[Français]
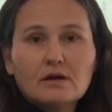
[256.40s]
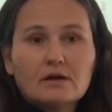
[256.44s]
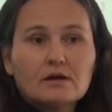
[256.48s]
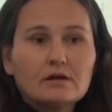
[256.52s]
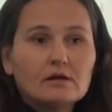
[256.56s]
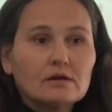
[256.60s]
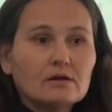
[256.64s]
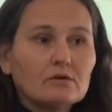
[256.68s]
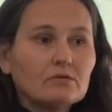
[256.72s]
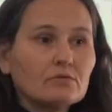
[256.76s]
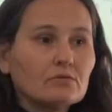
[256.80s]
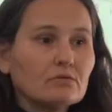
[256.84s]

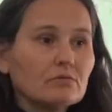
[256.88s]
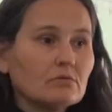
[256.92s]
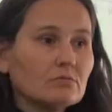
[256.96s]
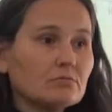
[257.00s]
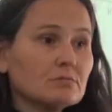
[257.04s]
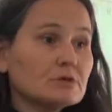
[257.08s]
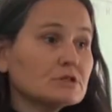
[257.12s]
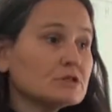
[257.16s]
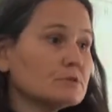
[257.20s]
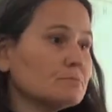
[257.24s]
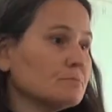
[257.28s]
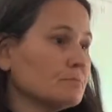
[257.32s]
Et
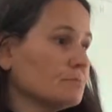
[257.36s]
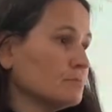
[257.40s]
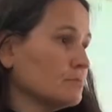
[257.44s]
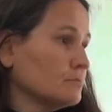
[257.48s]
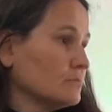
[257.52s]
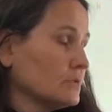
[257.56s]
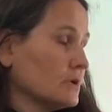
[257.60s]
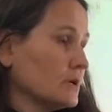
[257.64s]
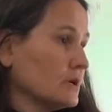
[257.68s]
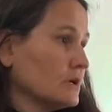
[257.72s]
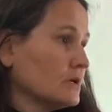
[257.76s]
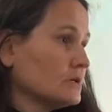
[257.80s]
moi,
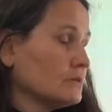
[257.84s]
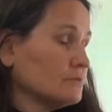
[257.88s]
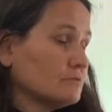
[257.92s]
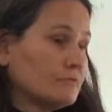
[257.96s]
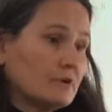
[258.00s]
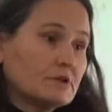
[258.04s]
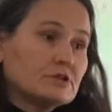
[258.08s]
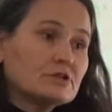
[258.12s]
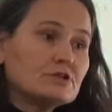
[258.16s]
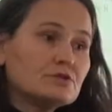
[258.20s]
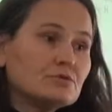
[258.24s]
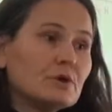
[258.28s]

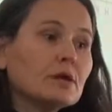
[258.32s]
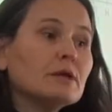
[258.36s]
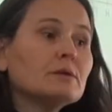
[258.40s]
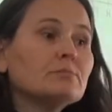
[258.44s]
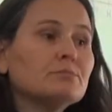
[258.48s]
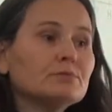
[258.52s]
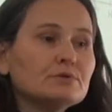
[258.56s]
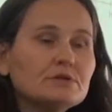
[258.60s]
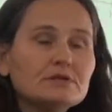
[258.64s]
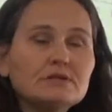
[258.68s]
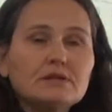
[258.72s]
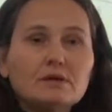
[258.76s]
j'y suis allée
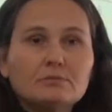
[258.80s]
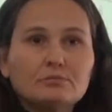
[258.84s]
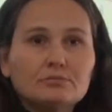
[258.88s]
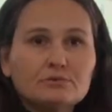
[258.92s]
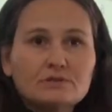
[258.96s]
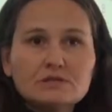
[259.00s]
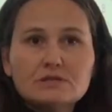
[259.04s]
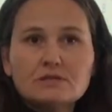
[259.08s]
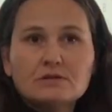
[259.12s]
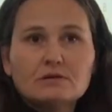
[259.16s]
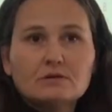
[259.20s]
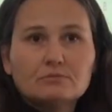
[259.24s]
petit à
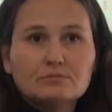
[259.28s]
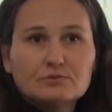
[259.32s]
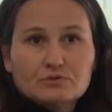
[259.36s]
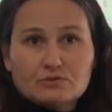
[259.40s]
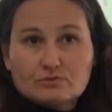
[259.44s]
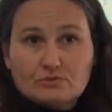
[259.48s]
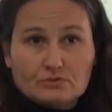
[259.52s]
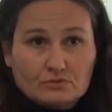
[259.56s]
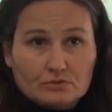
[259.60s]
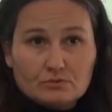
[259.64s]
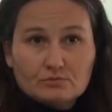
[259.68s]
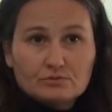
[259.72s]
petit, hein, parce
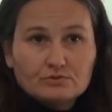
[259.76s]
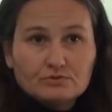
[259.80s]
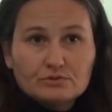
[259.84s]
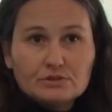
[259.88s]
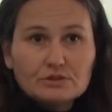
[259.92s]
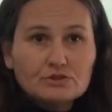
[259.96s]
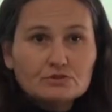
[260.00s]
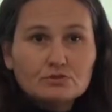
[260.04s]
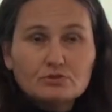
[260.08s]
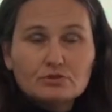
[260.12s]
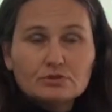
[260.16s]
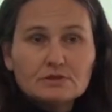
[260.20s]
que, comme je vous
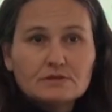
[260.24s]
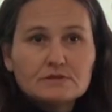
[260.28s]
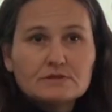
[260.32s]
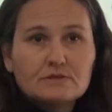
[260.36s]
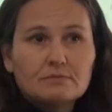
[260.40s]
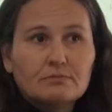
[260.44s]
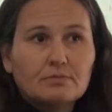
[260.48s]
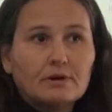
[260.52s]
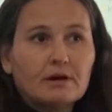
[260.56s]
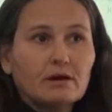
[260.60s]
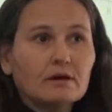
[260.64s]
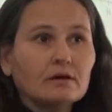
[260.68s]
dis, je ne connaissais
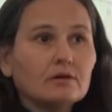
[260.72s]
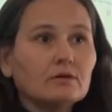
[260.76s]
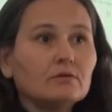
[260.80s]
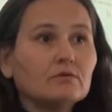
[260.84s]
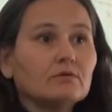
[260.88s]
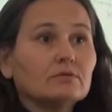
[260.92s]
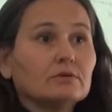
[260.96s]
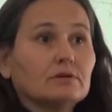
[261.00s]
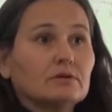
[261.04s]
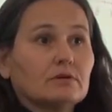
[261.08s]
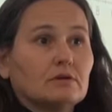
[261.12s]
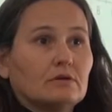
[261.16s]
pas.
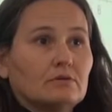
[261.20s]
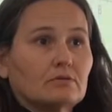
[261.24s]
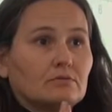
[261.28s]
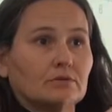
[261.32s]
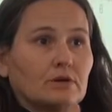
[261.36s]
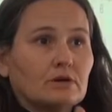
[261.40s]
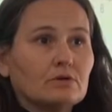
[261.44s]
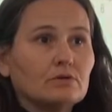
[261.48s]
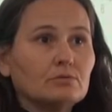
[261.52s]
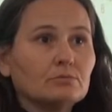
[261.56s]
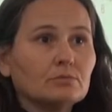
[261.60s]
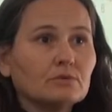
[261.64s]

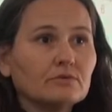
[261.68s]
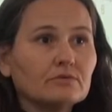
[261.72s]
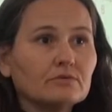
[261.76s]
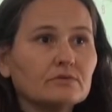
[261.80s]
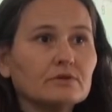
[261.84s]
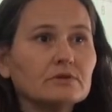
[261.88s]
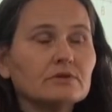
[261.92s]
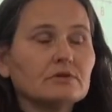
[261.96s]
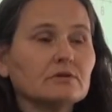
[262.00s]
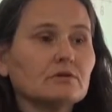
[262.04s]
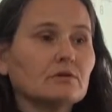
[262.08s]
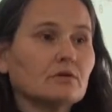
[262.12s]
on a
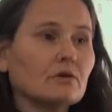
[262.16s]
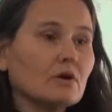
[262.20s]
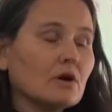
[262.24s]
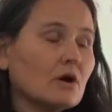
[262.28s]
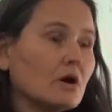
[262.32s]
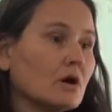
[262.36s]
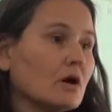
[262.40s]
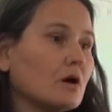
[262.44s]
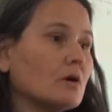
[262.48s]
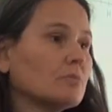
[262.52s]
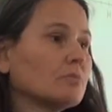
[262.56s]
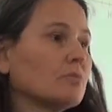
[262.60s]
commencé
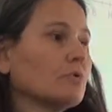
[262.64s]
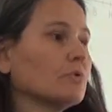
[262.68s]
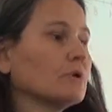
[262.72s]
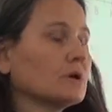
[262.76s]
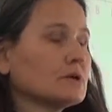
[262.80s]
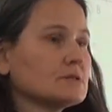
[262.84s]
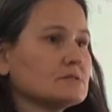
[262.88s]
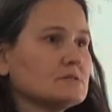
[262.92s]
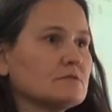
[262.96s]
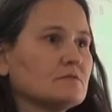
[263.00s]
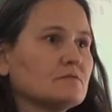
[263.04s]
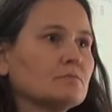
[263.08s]

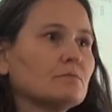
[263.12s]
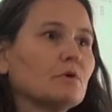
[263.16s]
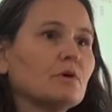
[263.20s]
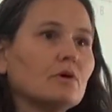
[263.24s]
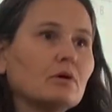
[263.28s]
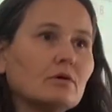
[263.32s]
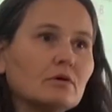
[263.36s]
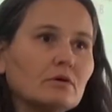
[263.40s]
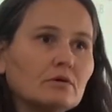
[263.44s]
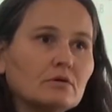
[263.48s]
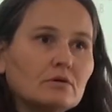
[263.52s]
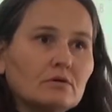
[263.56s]

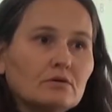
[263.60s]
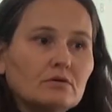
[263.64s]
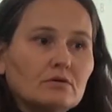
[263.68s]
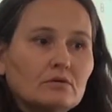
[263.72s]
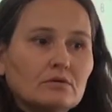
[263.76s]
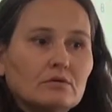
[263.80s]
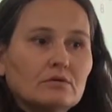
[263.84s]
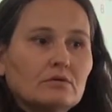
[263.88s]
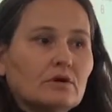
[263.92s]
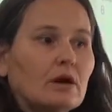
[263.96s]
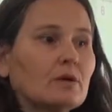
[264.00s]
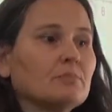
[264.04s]
progressivement,
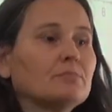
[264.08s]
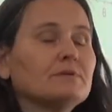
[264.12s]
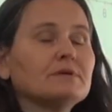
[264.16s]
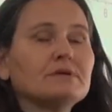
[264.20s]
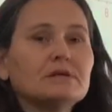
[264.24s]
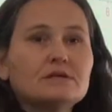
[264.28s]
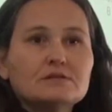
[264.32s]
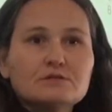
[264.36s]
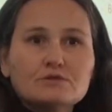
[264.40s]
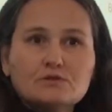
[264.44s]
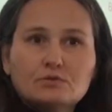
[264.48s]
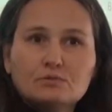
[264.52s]

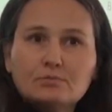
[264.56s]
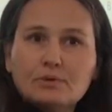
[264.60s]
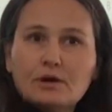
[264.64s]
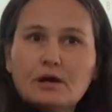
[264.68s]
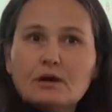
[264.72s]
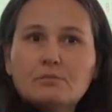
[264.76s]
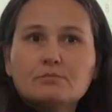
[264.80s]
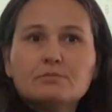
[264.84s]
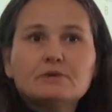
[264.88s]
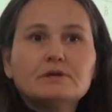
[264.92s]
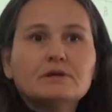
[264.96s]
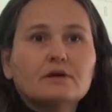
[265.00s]
application par
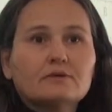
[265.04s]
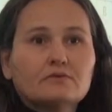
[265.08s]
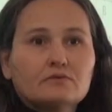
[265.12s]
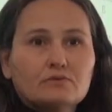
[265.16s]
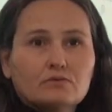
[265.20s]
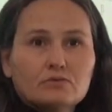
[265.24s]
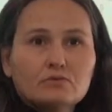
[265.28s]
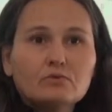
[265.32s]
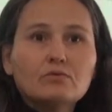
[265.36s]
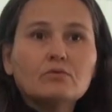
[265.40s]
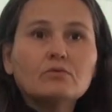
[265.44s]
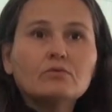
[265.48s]

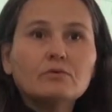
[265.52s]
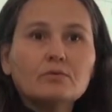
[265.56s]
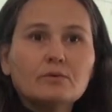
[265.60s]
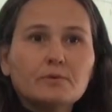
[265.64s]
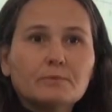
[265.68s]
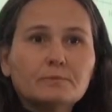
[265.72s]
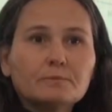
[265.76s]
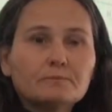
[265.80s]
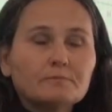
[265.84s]
application.